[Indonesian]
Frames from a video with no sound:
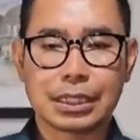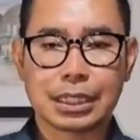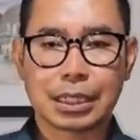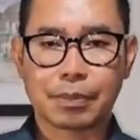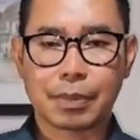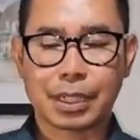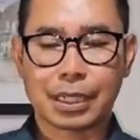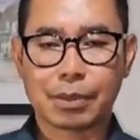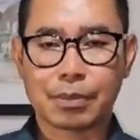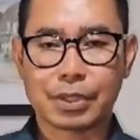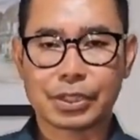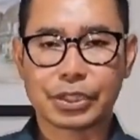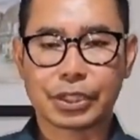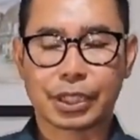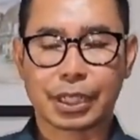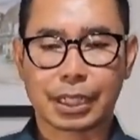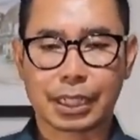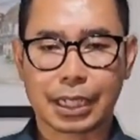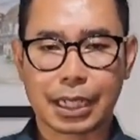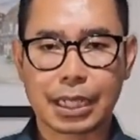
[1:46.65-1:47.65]
kepada
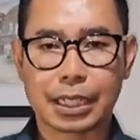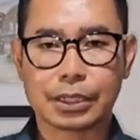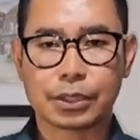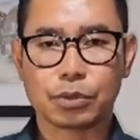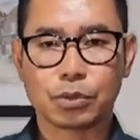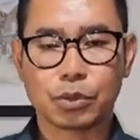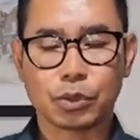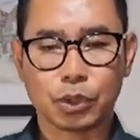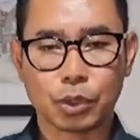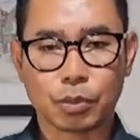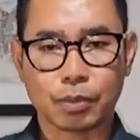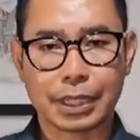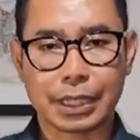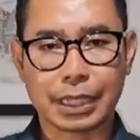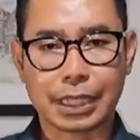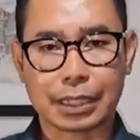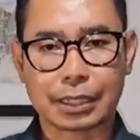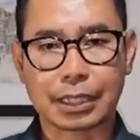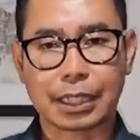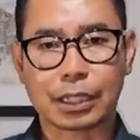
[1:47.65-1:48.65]
masyarakat untuk
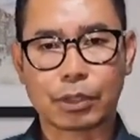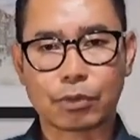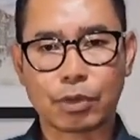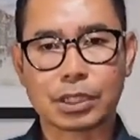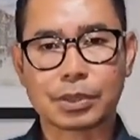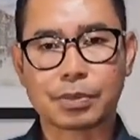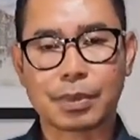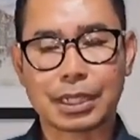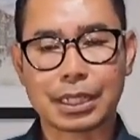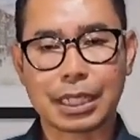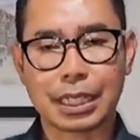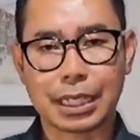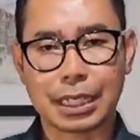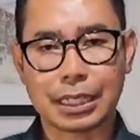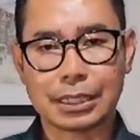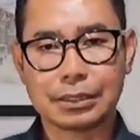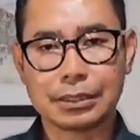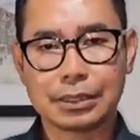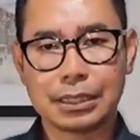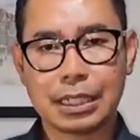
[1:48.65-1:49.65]
meningkatkan
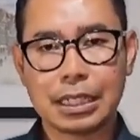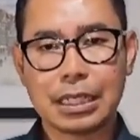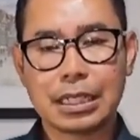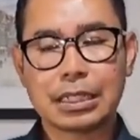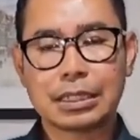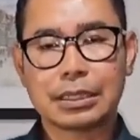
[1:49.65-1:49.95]
kewaspadaan